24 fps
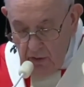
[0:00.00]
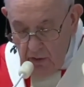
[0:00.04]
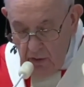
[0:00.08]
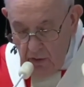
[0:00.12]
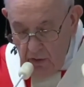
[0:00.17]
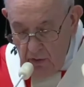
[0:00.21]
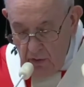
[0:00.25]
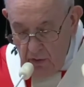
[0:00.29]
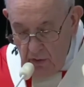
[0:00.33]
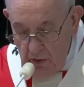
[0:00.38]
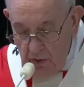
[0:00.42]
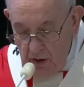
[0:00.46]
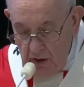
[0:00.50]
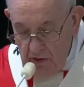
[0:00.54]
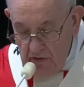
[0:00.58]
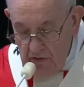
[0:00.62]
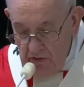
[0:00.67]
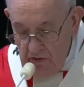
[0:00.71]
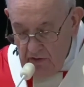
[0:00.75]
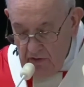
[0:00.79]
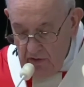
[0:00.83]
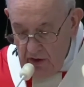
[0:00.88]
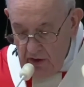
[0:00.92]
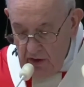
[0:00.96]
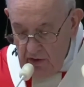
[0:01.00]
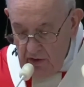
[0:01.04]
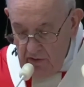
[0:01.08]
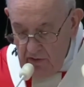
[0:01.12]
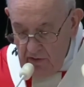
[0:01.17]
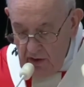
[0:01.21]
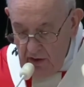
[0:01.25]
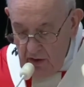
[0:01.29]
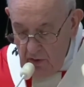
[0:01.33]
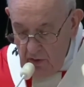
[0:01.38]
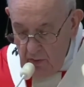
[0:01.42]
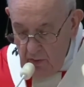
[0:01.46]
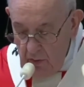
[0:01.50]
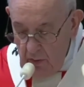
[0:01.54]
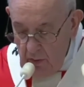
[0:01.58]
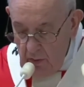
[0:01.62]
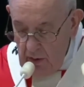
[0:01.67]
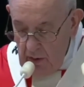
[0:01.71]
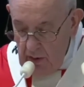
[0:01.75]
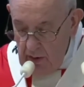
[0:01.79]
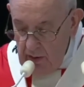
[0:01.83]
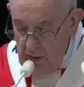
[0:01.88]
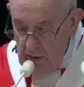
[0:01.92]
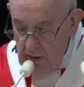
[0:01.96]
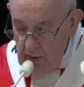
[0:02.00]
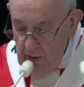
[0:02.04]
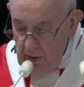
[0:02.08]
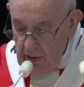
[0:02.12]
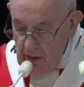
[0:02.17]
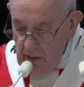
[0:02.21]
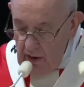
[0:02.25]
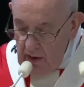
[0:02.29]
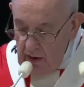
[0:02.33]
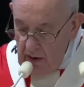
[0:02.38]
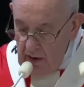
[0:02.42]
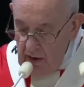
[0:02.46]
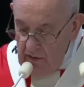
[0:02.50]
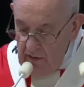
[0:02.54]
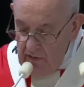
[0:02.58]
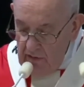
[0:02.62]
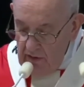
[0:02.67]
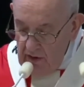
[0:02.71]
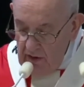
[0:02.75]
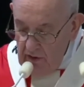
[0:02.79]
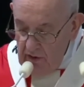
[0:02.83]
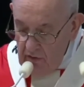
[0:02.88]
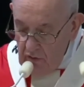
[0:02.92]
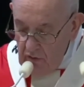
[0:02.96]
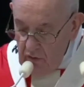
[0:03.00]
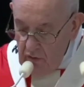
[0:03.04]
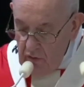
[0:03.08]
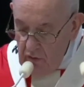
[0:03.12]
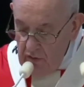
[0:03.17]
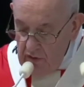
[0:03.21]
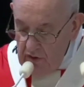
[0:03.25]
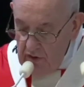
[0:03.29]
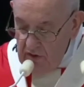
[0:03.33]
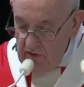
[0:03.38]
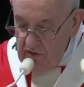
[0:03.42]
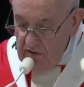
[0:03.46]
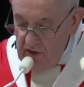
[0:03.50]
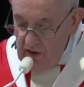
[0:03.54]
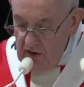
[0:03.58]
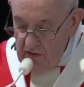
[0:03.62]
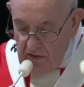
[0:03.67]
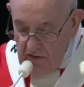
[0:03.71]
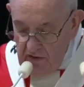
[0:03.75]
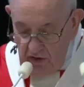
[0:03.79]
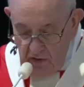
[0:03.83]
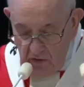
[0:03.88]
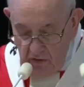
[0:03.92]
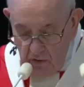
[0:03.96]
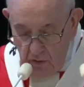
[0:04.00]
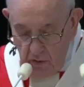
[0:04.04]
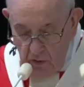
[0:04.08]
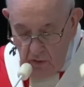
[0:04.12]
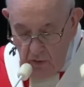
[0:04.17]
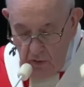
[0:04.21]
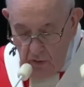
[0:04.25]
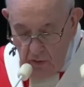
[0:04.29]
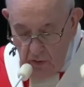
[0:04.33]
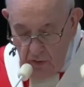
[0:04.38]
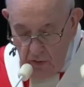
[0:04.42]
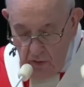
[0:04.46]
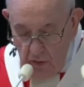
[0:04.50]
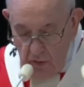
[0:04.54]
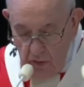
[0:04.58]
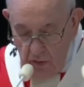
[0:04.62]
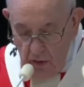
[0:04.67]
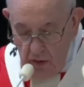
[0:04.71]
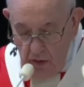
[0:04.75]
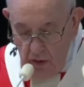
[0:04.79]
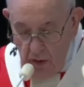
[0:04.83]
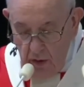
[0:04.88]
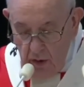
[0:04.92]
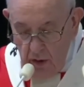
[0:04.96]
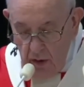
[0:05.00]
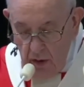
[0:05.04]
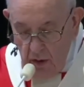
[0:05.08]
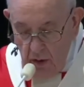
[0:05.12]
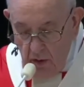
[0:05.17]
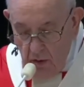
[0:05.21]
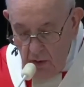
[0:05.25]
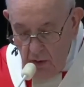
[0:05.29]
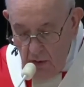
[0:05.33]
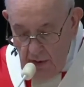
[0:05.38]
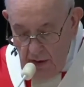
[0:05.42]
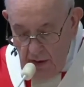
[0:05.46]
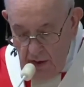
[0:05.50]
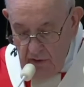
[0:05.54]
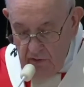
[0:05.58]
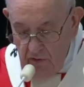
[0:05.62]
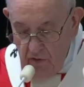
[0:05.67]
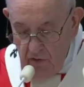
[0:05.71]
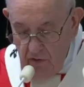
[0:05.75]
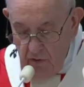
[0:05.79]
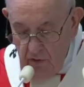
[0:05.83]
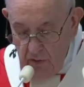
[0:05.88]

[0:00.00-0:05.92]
con el sentimiento de abandono que nos oprime el corazón, Jesús nos dice a cada uno,